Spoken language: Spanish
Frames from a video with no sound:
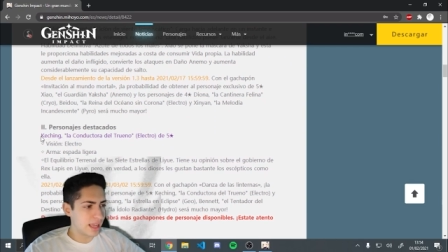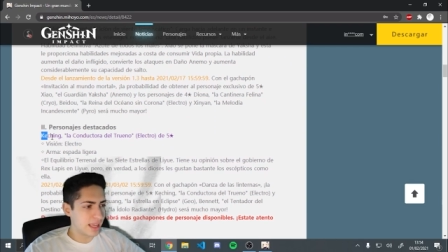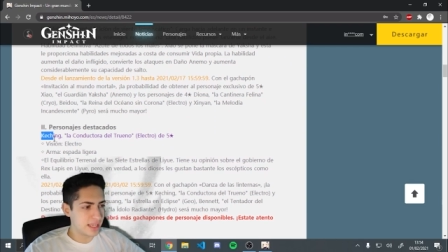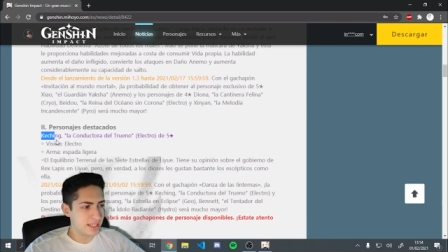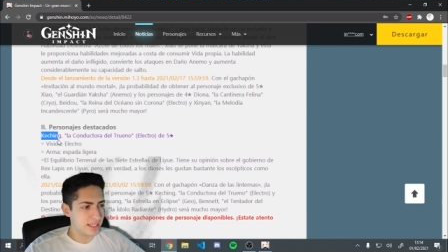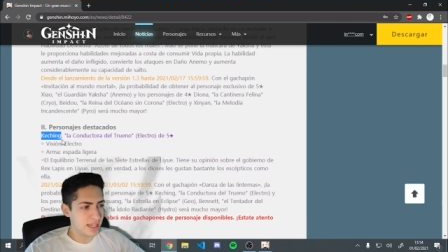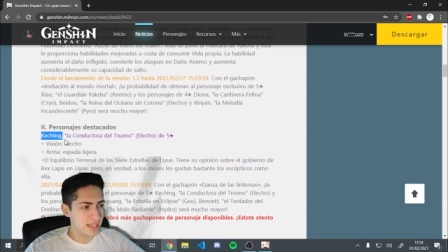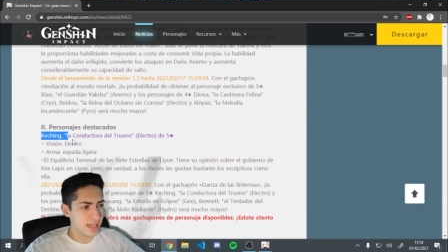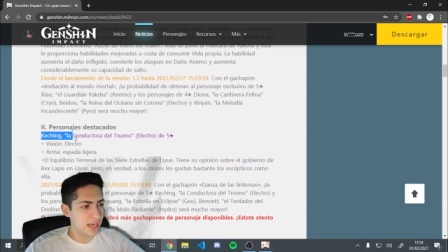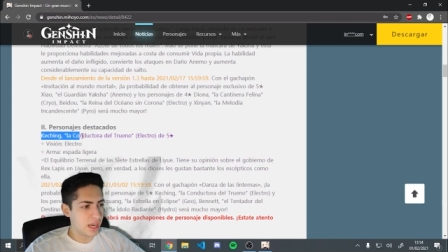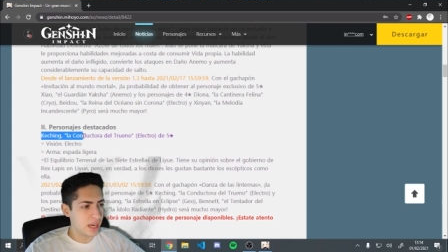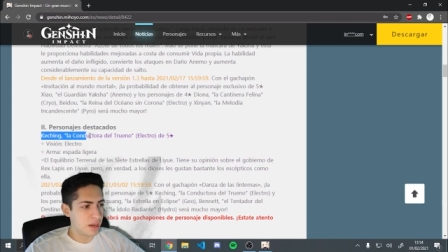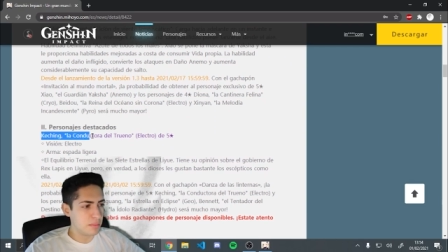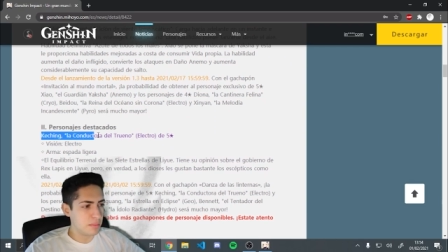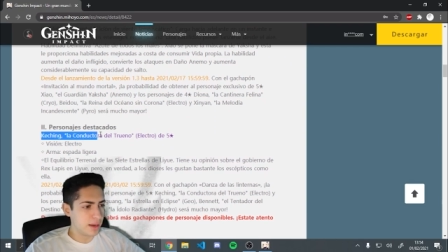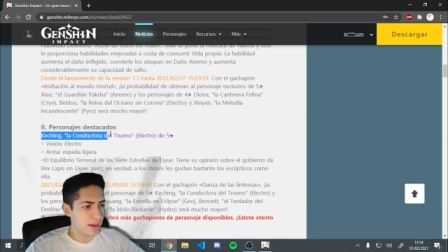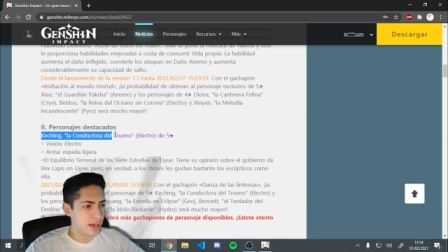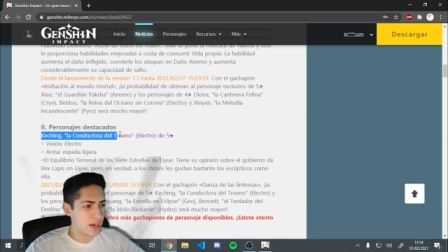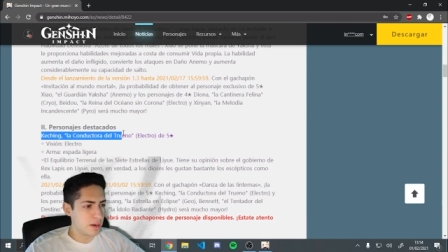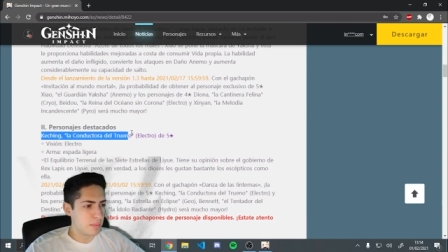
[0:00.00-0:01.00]
Ketching en el
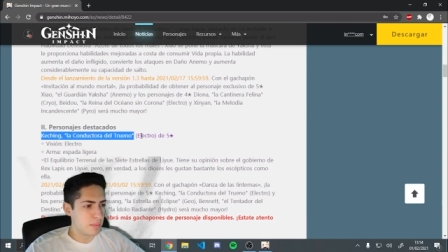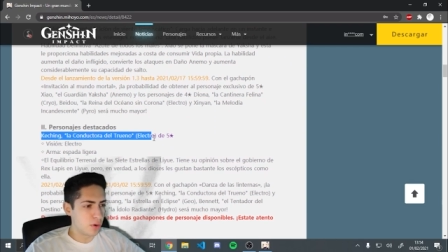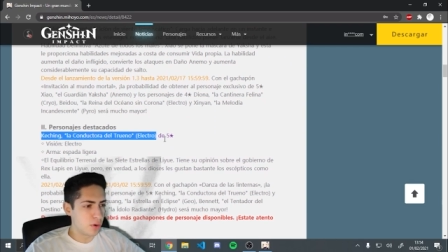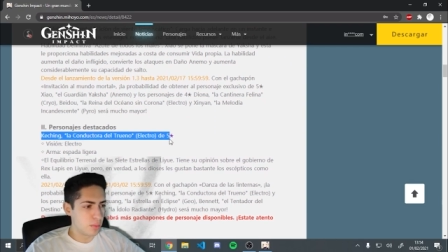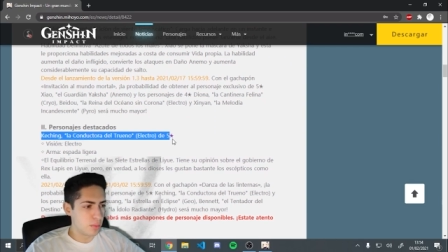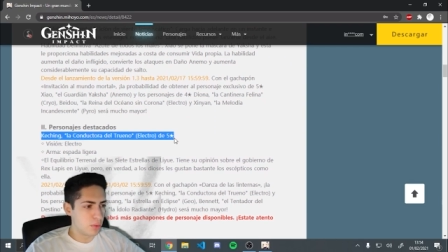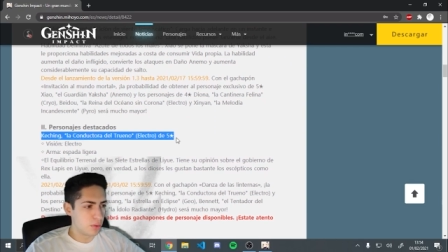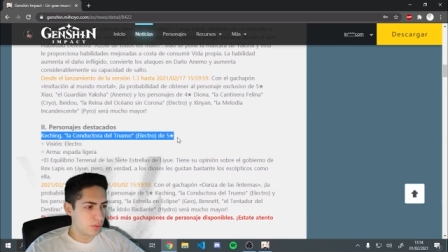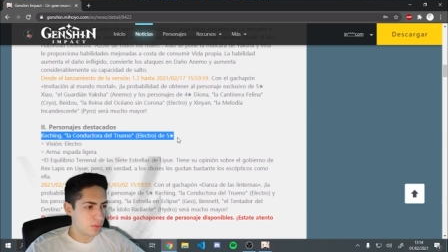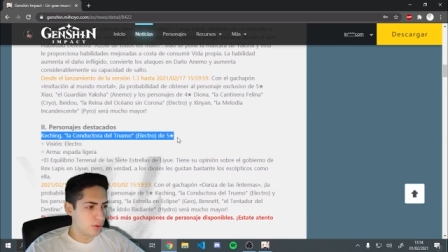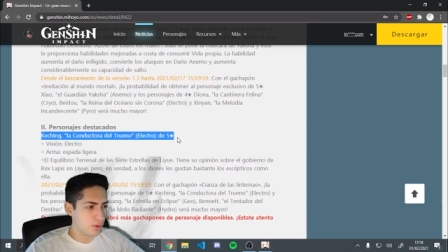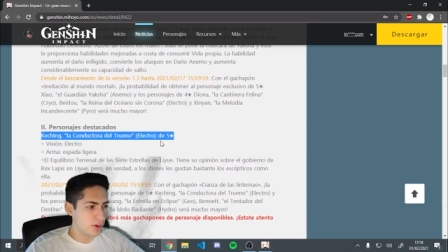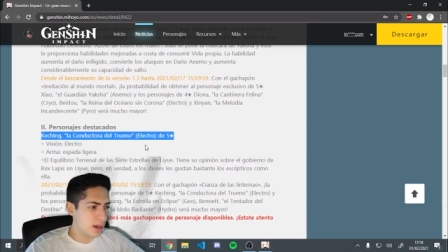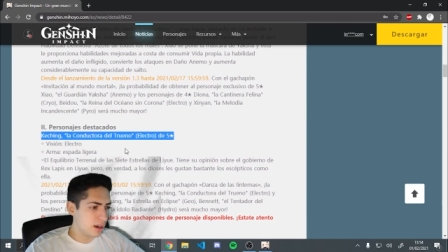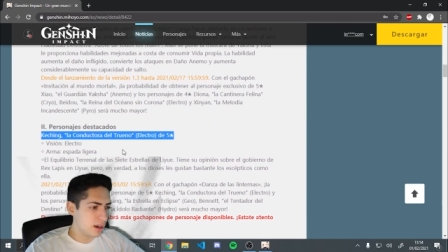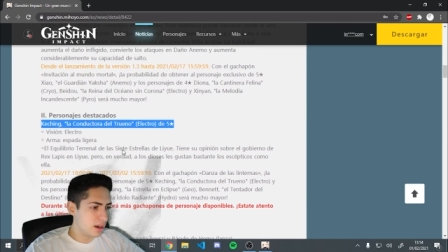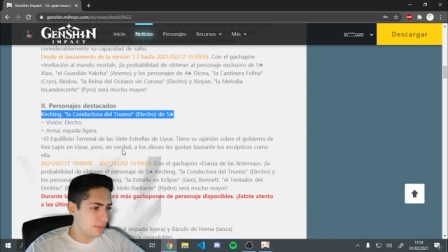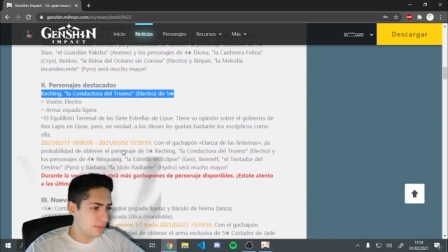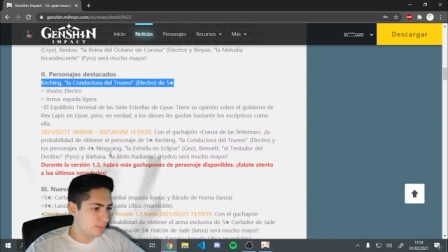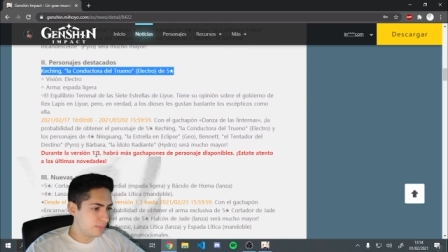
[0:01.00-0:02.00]
banner
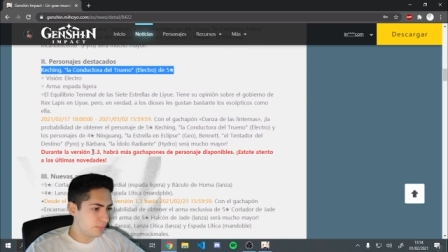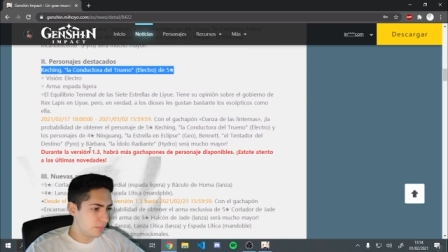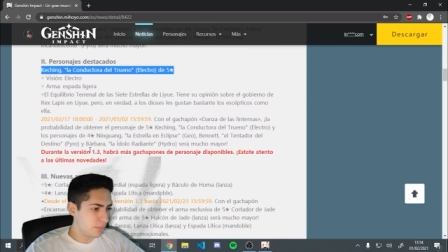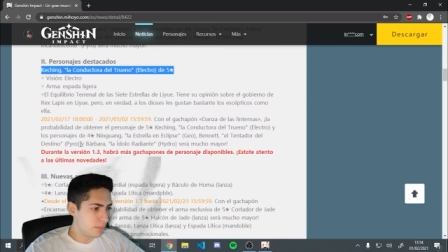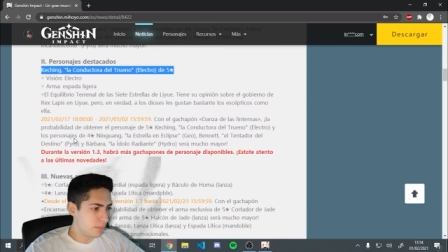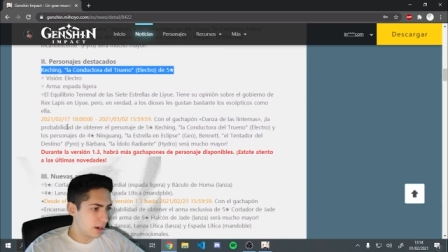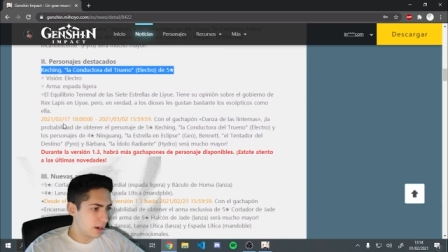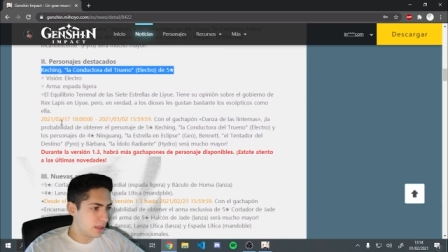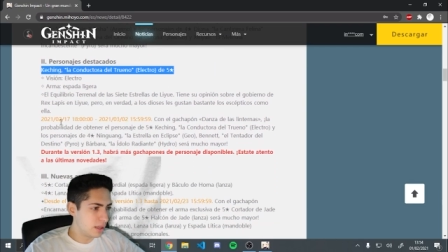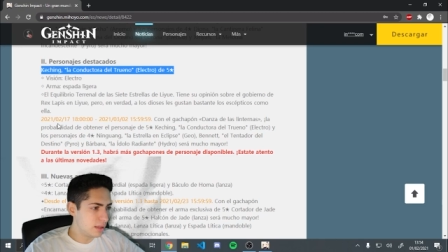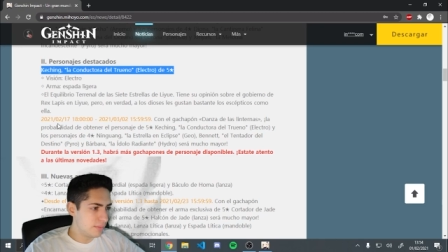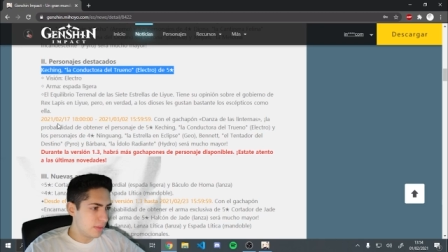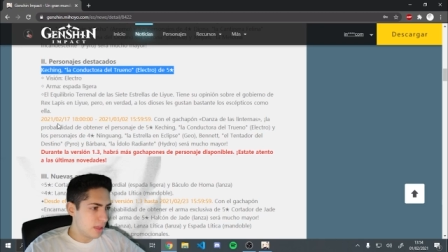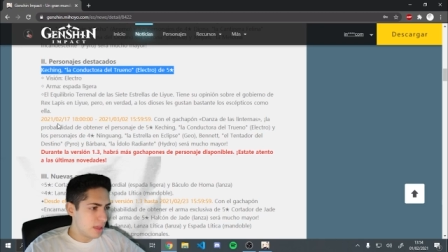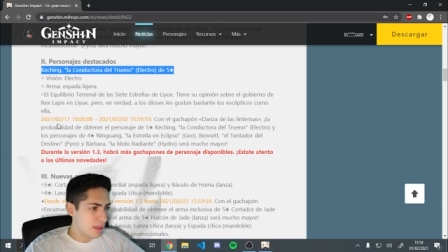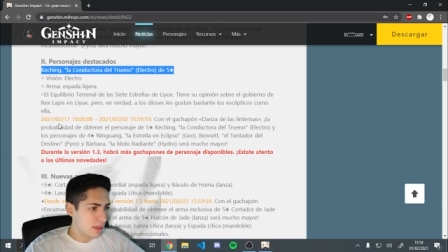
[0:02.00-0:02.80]
promocional, ¿vale?